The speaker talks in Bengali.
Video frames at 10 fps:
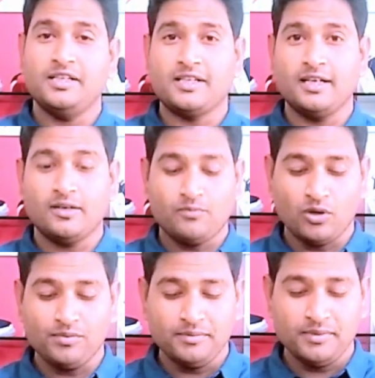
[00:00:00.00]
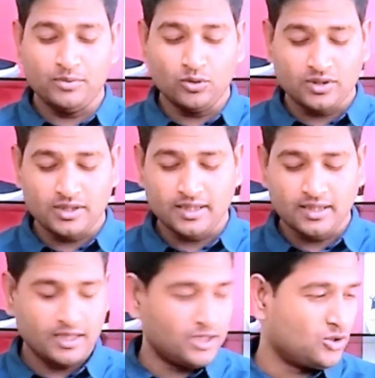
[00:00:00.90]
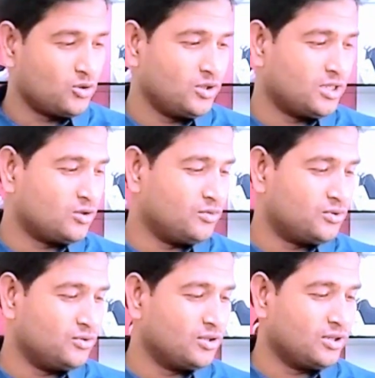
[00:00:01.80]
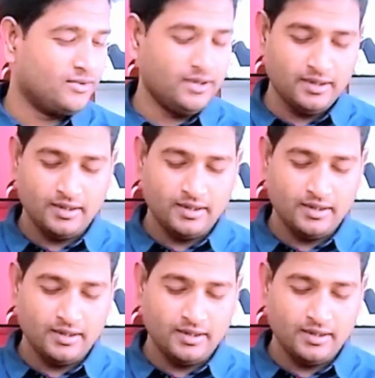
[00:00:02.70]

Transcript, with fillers: স্কিনের প্রবলেমে ভুগতেছেন তাদের জন্য এটা খুব সুন্দর হবে